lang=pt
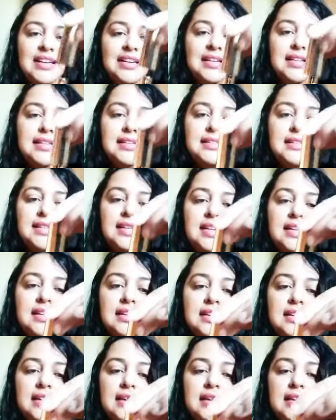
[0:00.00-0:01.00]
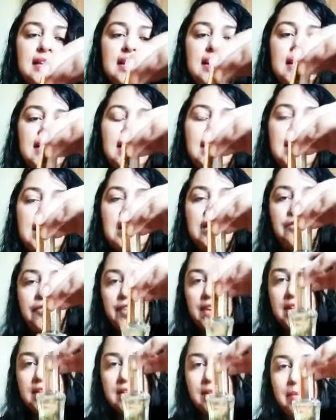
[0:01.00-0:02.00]
E assim, ele
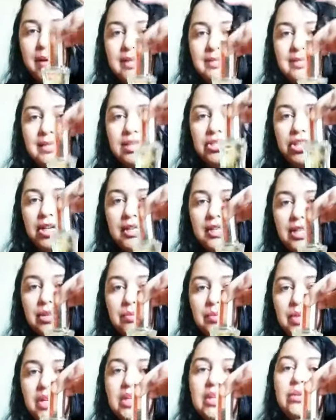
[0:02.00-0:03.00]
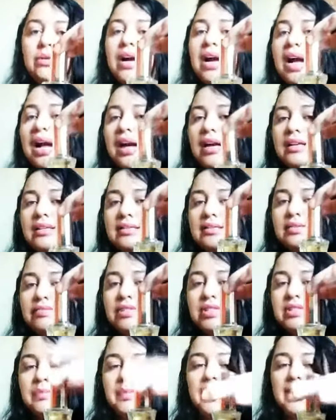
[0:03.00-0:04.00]
fixa bastante, a tampinha não cai, se
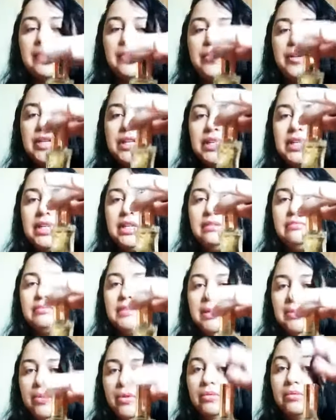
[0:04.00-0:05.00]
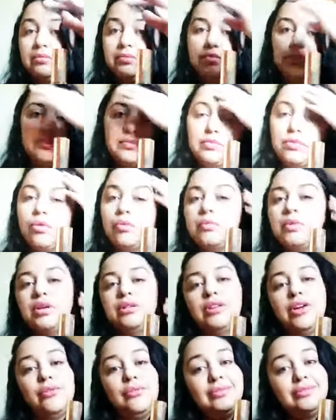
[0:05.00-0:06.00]
você pegar por aqui, tá bom?
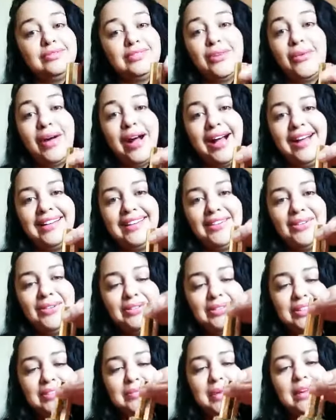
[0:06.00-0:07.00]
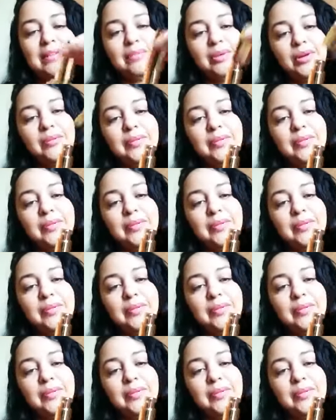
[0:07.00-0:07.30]
Comigo não, não caiu também, pelo